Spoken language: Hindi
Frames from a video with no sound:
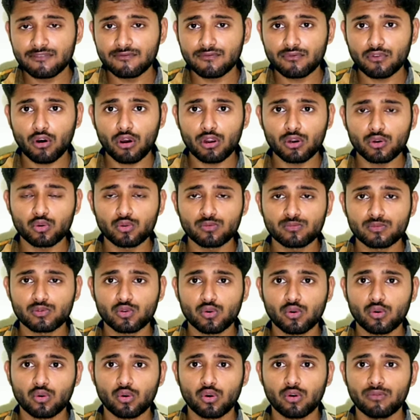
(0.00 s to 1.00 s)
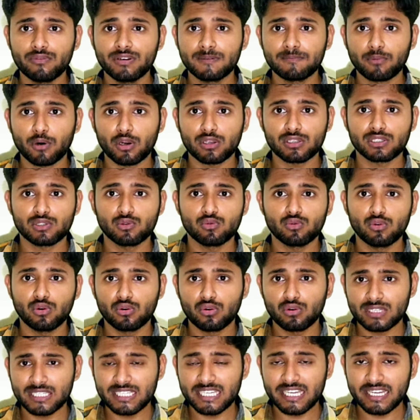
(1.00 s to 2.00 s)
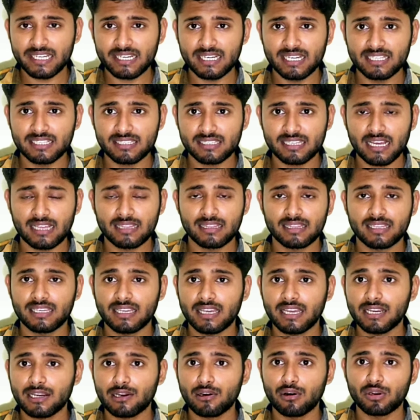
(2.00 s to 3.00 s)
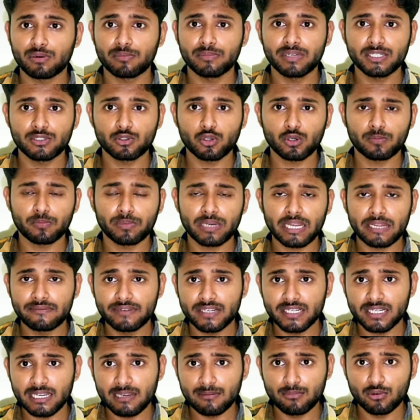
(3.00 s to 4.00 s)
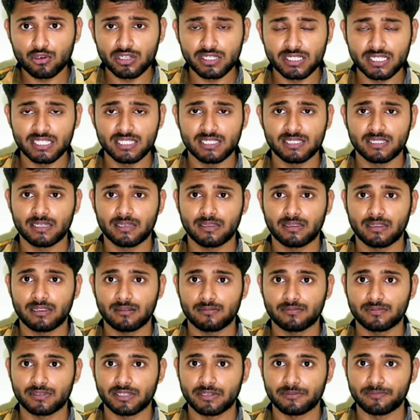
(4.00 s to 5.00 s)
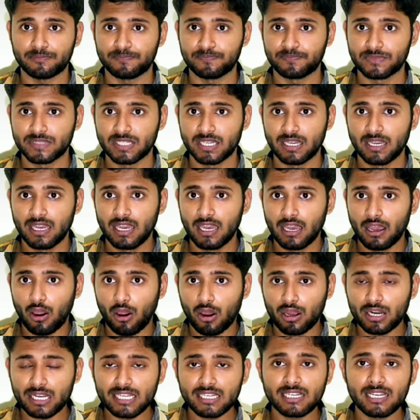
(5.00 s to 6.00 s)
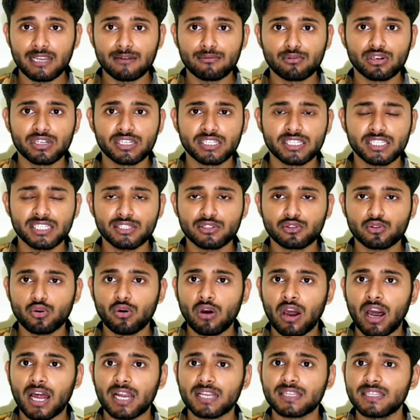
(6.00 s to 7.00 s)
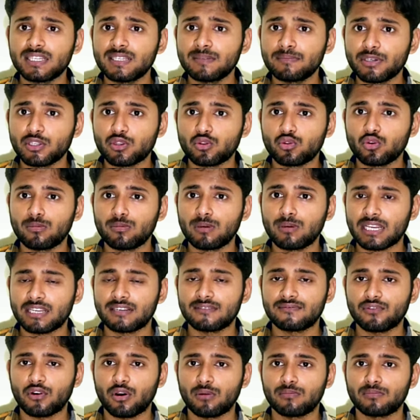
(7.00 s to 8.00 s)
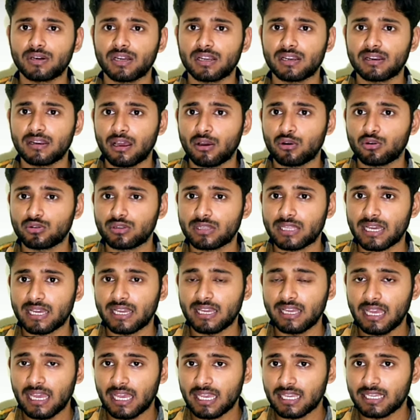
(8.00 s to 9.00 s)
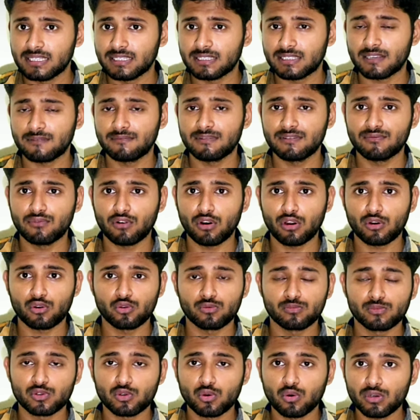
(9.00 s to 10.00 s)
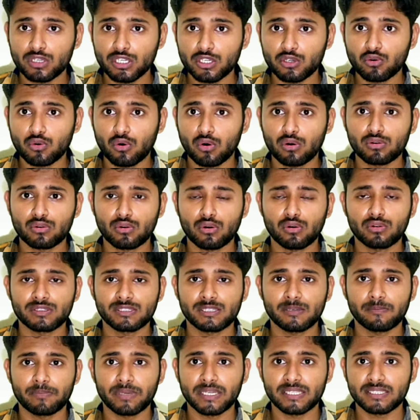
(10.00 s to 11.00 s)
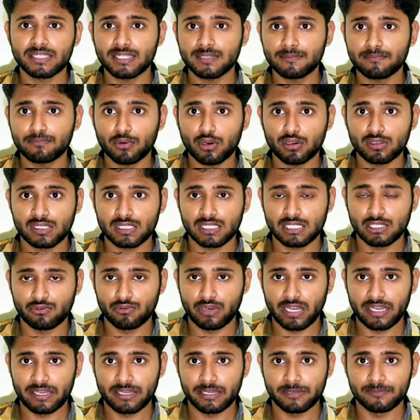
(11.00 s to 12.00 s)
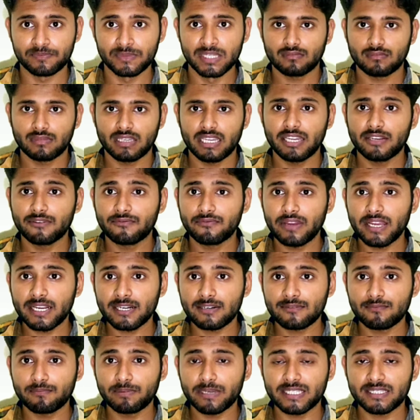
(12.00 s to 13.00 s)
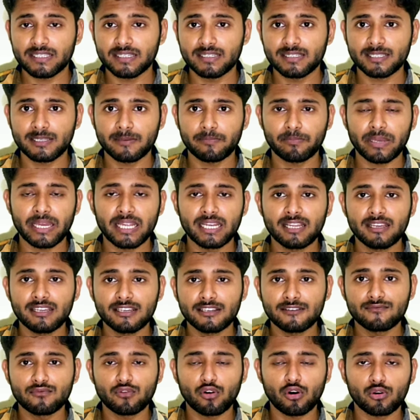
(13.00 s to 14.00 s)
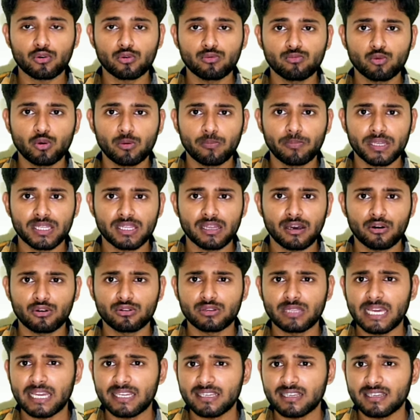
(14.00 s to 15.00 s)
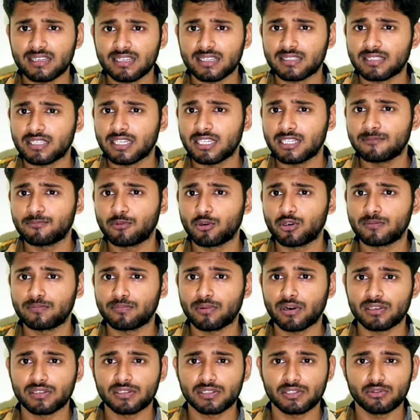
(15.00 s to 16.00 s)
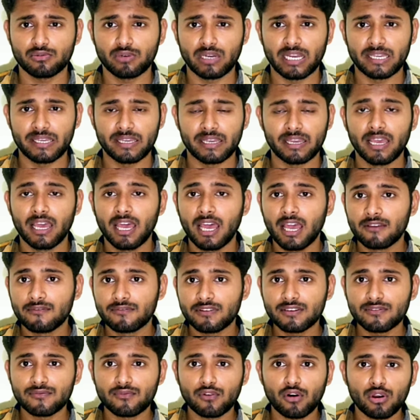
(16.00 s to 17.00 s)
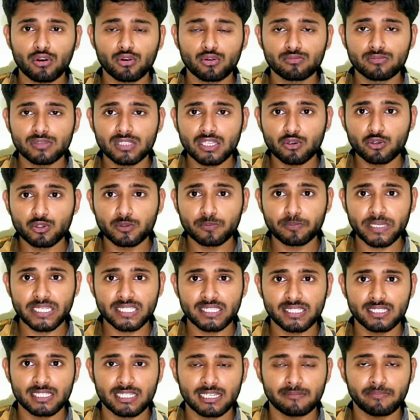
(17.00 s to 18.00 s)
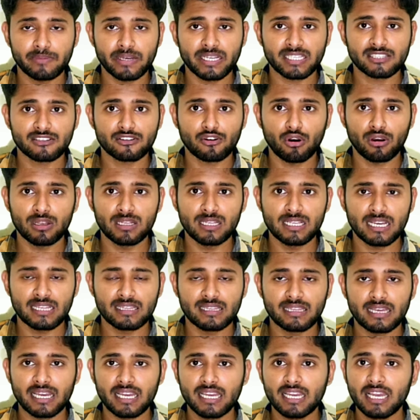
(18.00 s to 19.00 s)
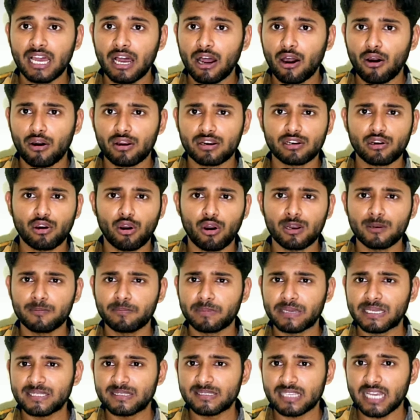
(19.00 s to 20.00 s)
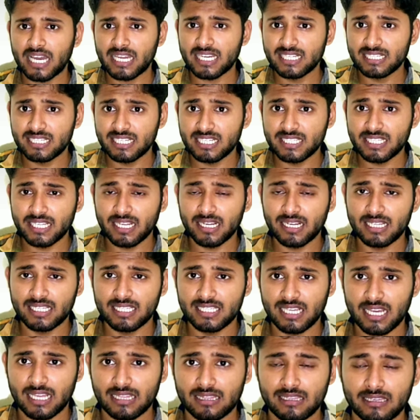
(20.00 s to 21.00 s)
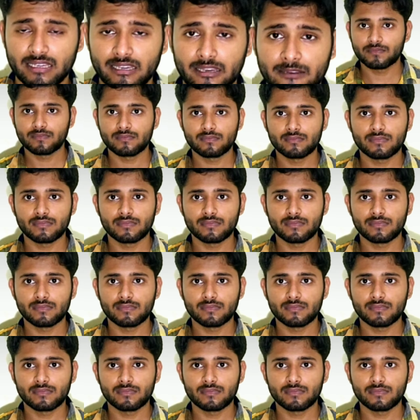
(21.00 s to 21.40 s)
इन वॉर रूम्स को कोविड पॉजिटिव लोगों की एक लिस्ट आती है गवर्नमेंट और प्राइवेट लेबोरेटरीज की तरफ से और इन लेबोरेटरीज को हर दिन में दो बार इन्फॉर्म करना होता है इन सभी वॉर रूम्स को कि कौन कौन से पेशेंट पॉजिटिव आए हैं इनफैक्ट पेशेंट से पहले इन वॉर रूम को पता होता है कि किसकी रिपोर्ट पॉजिटिव आई है फिर वॉर रूम से उस पेशेंट के पास कॉल जाता है और कॉल पे ही सारी डिटेल ली जाती है